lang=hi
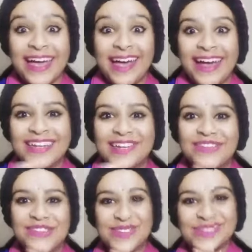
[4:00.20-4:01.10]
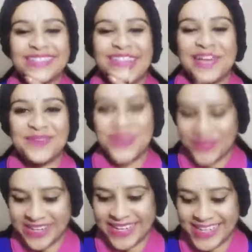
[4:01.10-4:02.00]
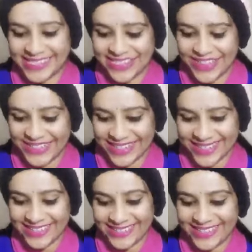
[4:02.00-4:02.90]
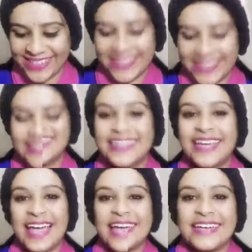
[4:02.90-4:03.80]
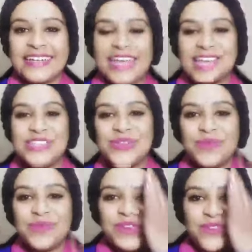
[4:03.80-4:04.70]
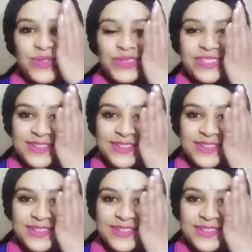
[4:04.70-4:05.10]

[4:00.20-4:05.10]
हाँ नवजोत आप तो पटियाला से हो ना कैसे हो आप नवजोत